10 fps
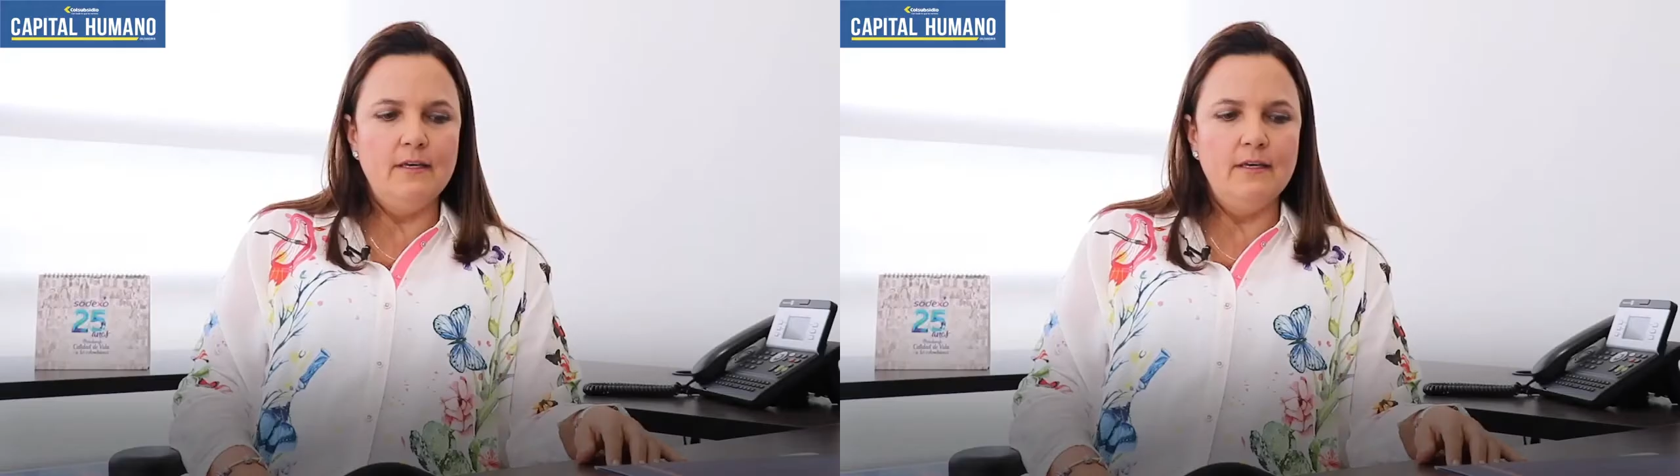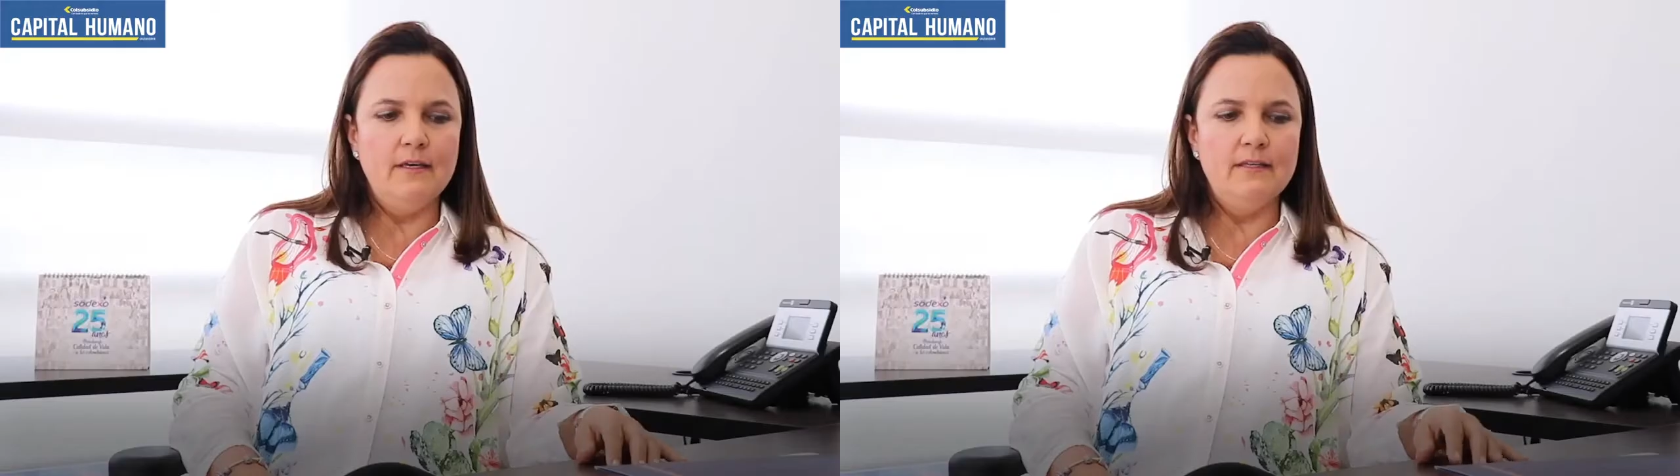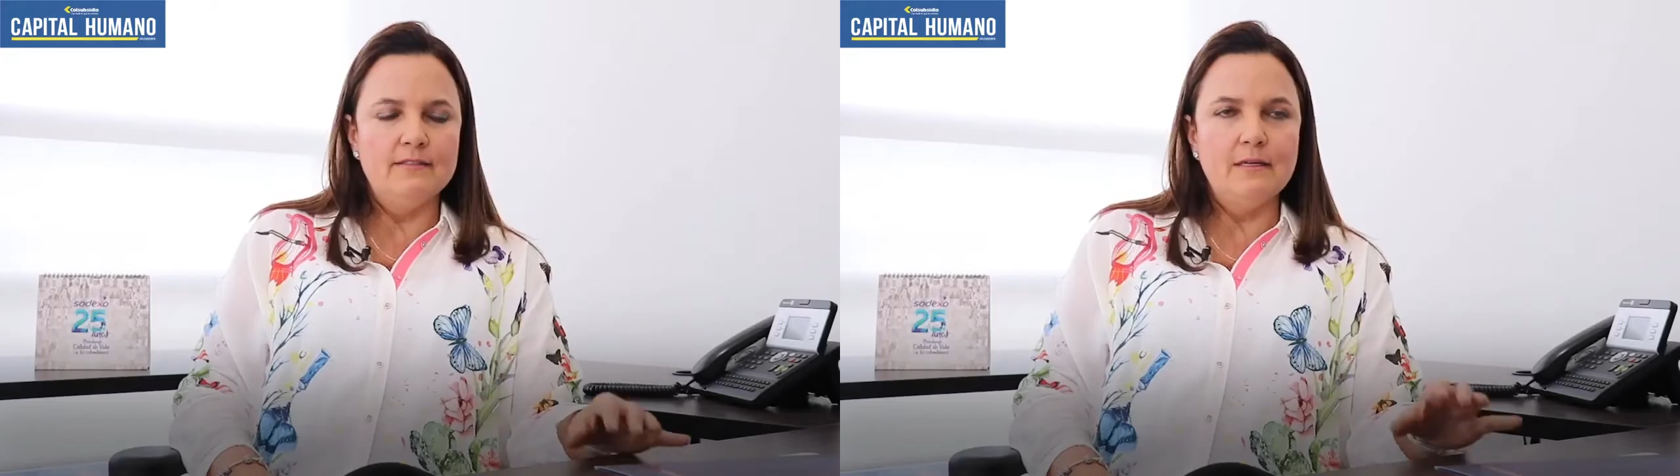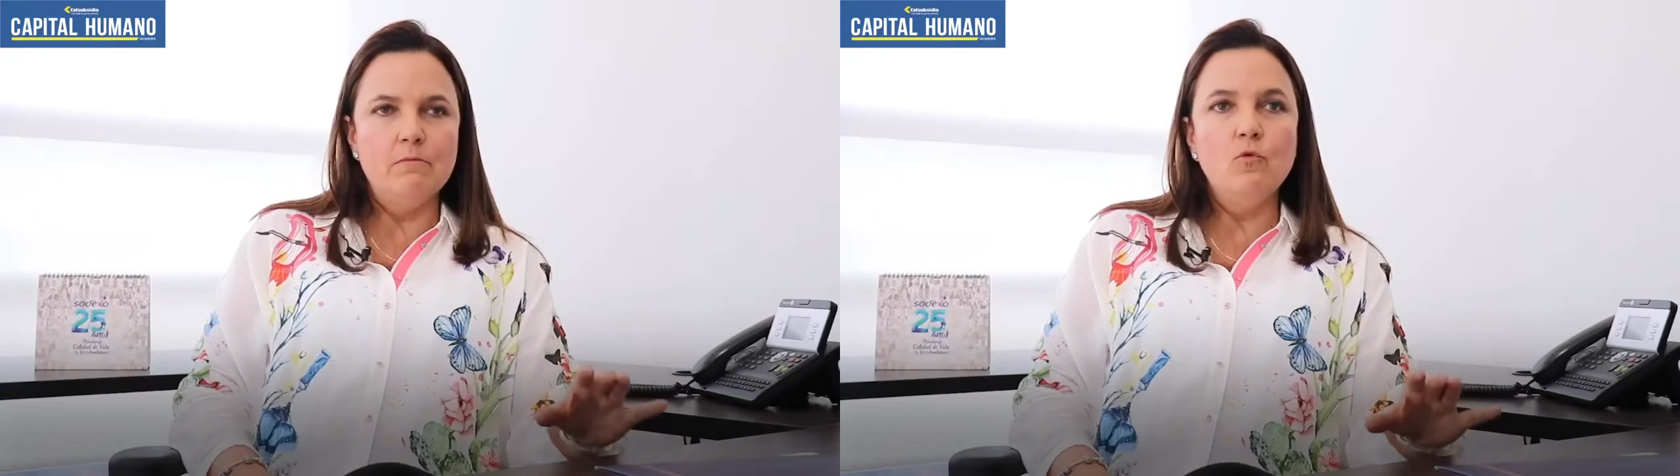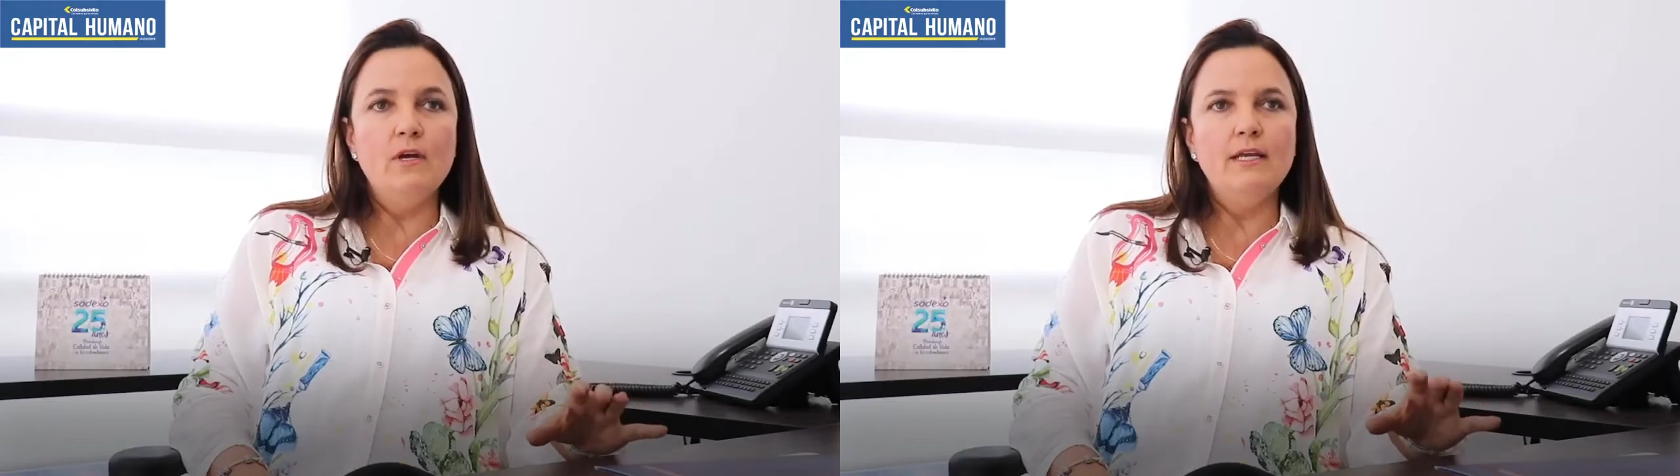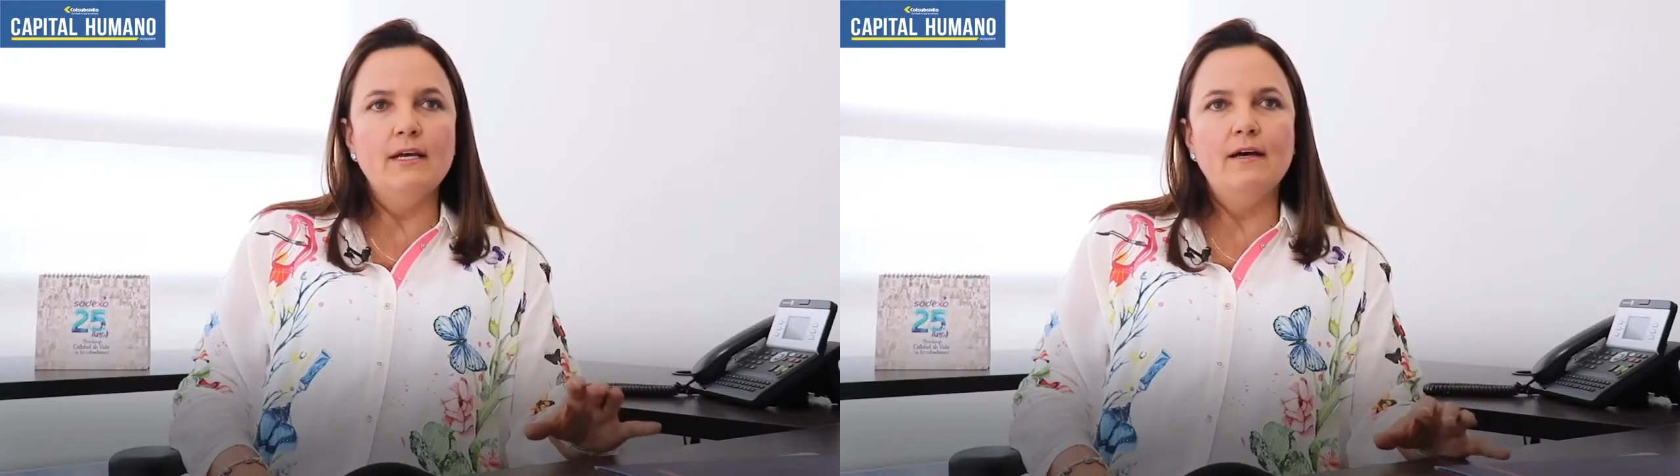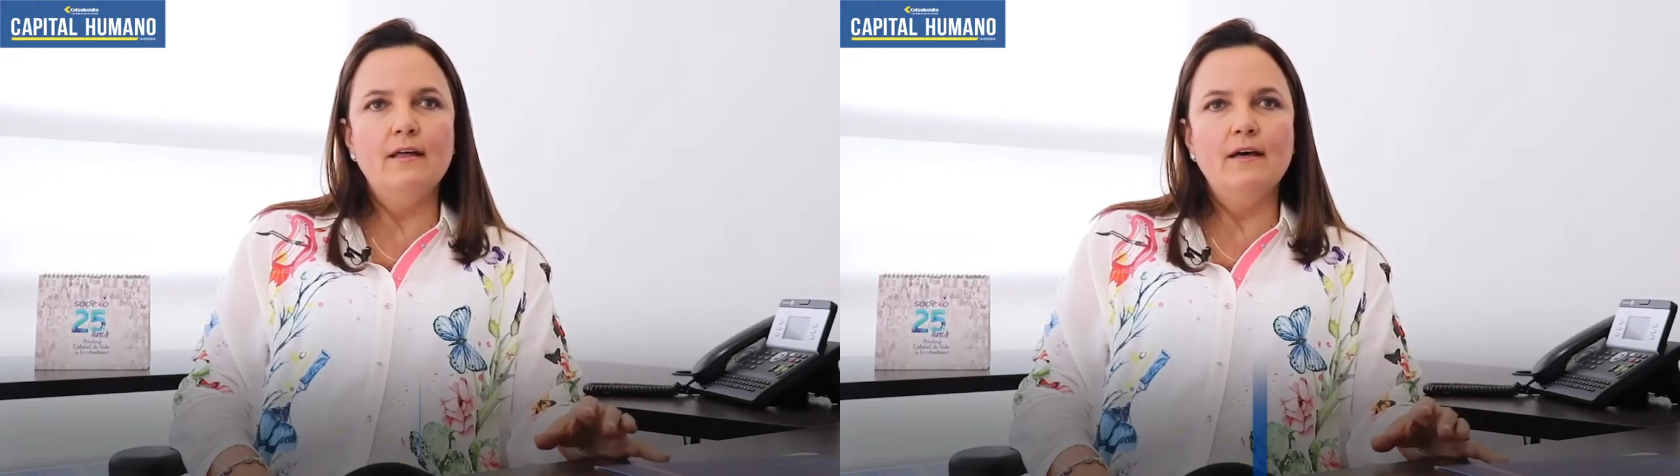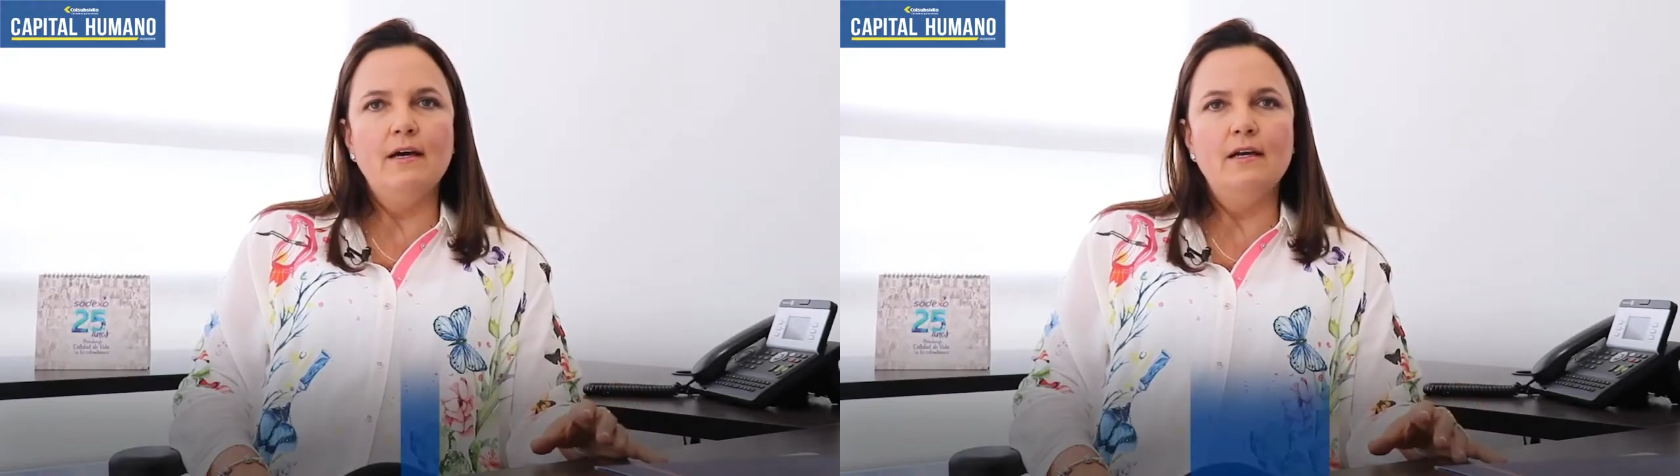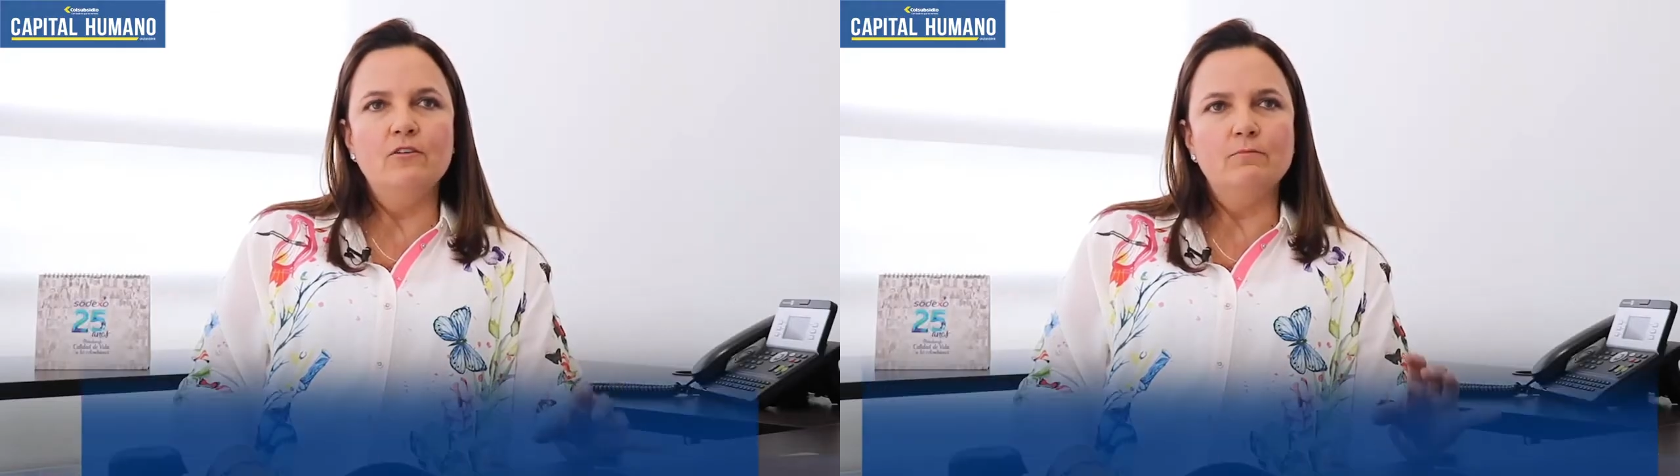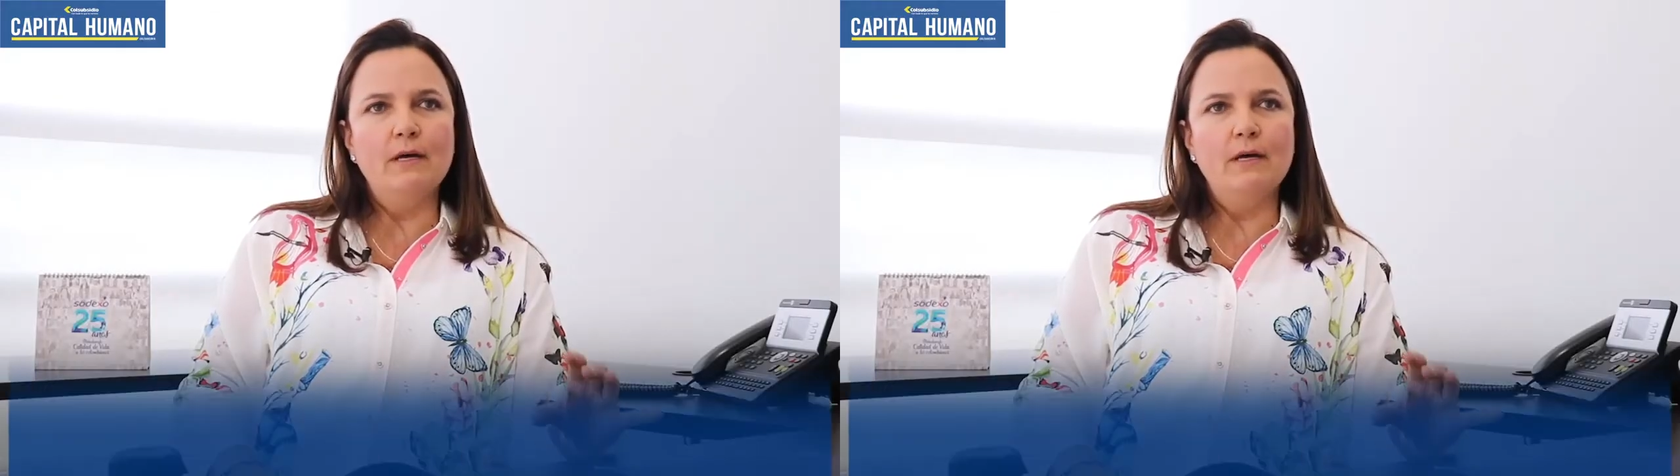eh, está muy ligada a los